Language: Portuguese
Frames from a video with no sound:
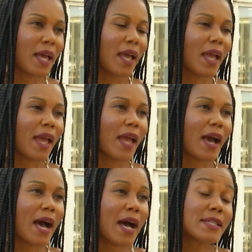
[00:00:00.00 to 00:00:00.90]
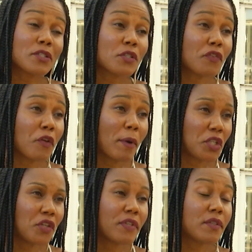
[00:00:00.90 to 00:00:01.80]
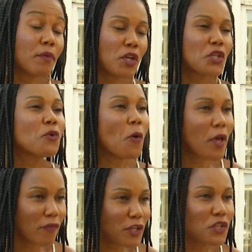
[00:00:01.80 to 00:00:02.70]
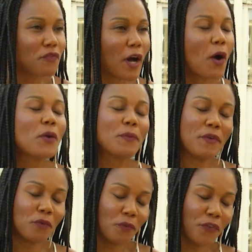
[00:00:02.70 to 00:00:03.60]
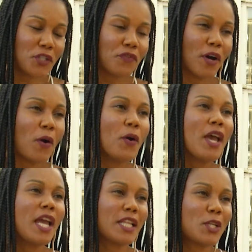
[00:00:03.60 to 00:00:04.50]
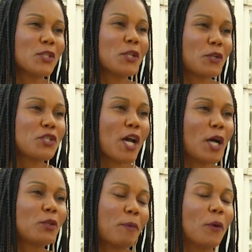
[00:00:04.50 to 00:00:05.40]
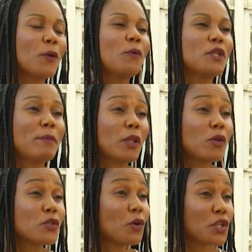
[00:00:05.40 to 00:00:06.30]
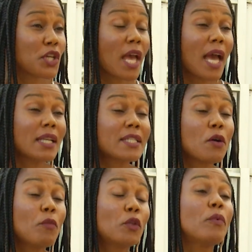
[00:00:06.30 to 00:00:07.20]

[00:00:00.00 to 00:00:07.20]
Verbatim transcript: é, as ações afirmativas, acho que em qualquer festival, e um festival internacional de teatro, Palco Rua de Belo Horizonte, elas são muito